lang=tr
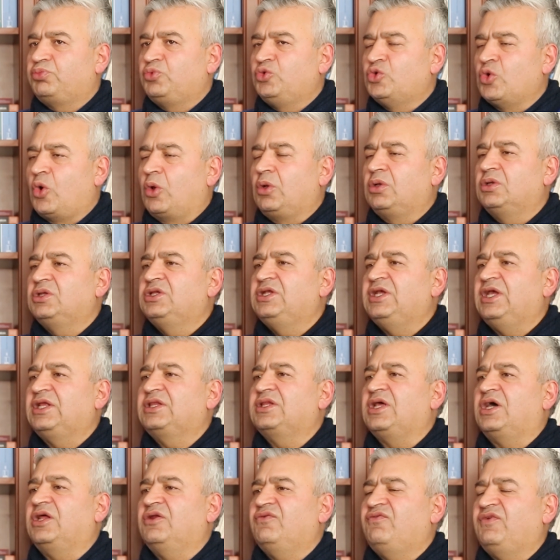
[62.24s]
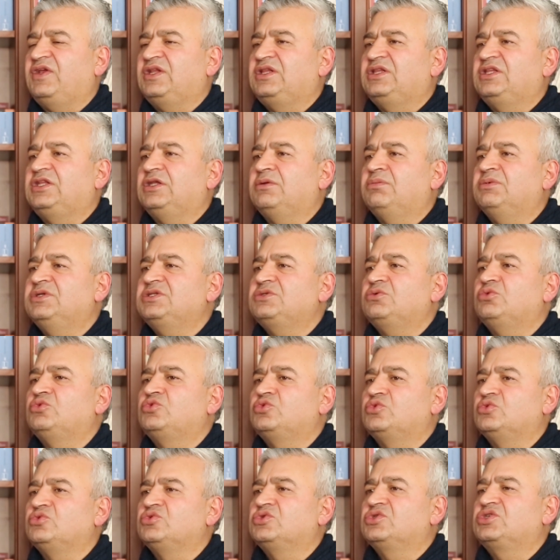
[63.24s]
yol diye tarif ettiğimiz,
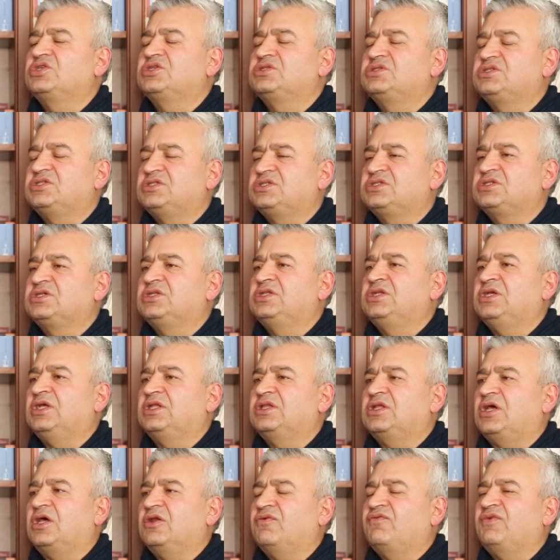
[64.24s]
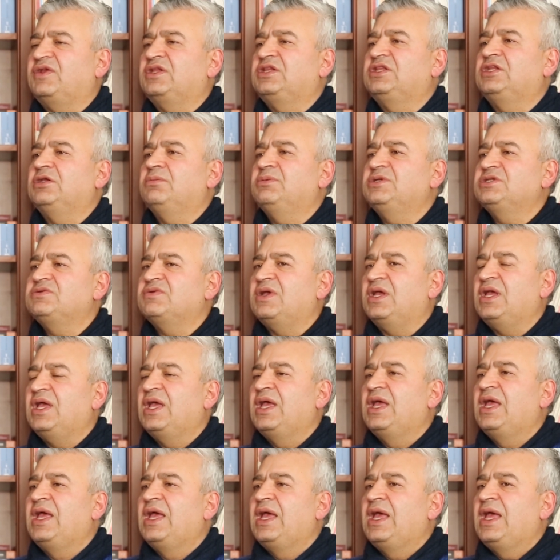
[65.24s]
üçüncü çizgi diye tarif ettiğimiz ve
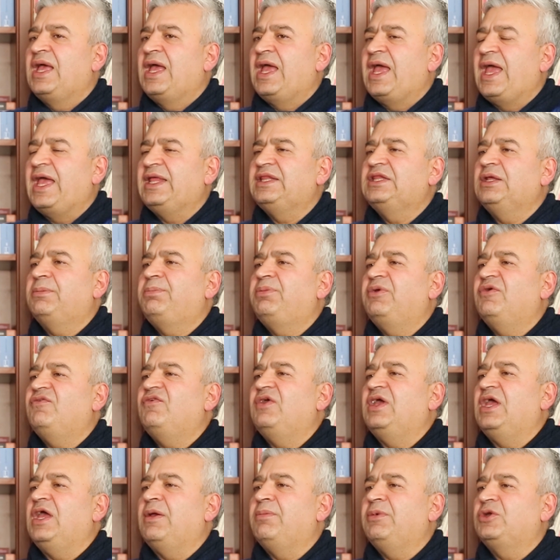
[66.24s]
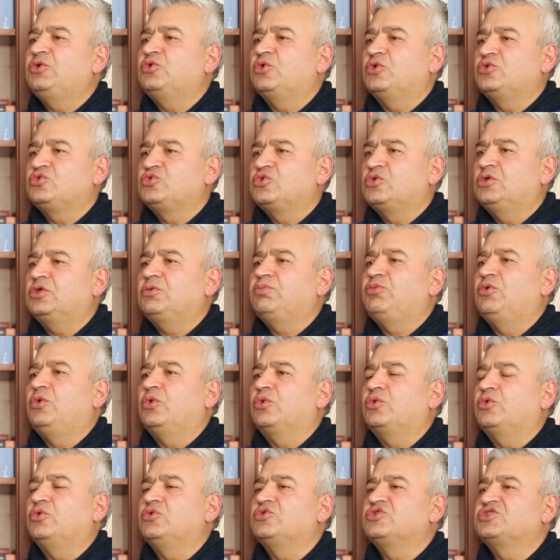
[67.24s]
HDP ve emek özgürlük
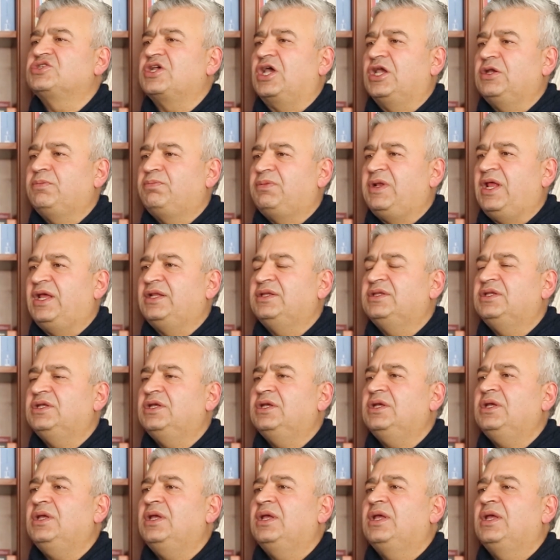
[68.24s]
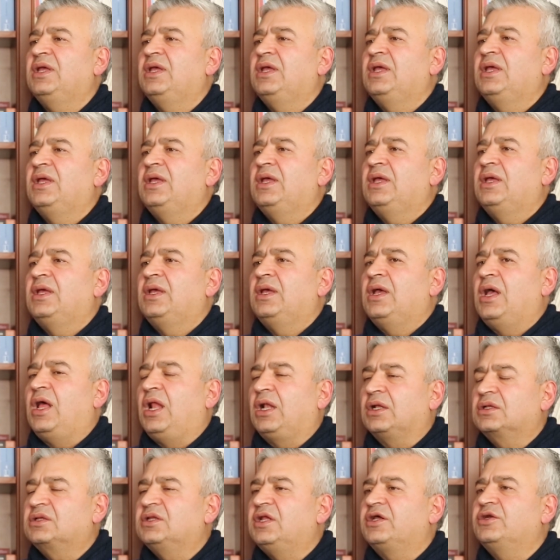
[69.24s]
blokunun sahiplendiği
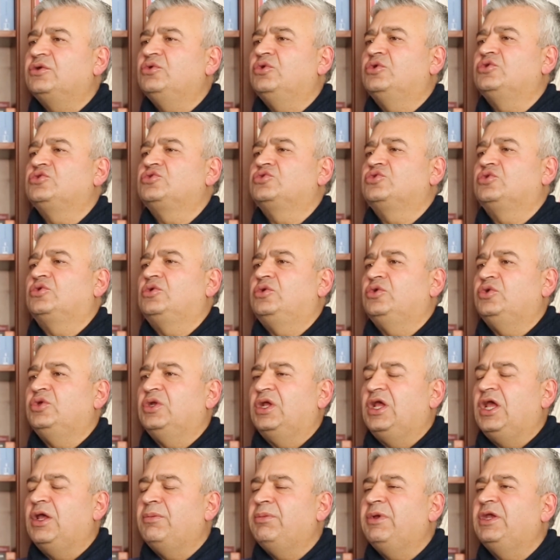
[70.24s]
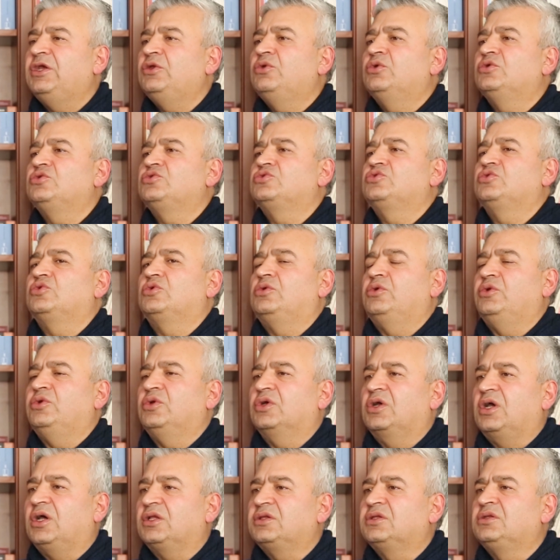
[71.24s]
halkların özgürlüğünü, emeğin
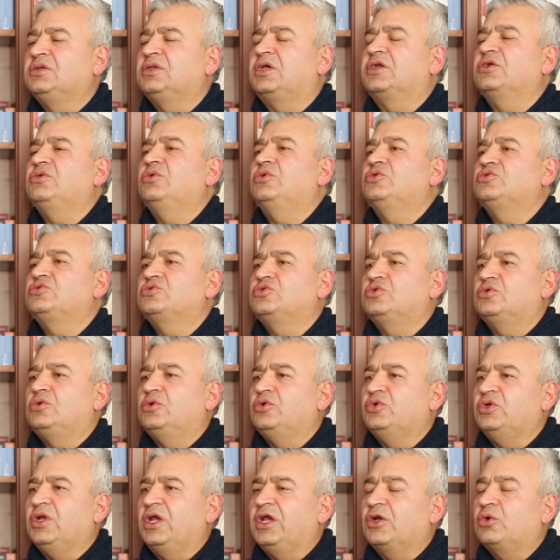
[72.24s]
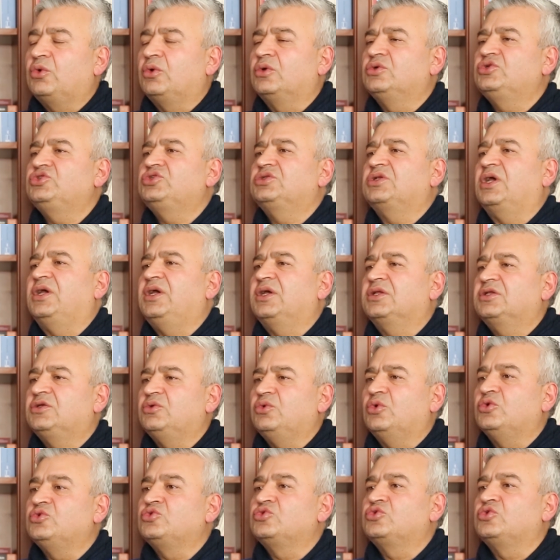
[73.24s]
özgürlüğünü, kadınların özgürlüğünü, ekolojik hayatın
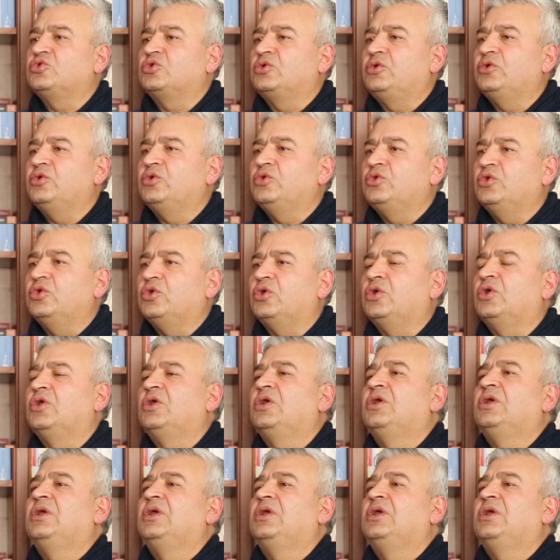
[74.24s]
özgürlüğünü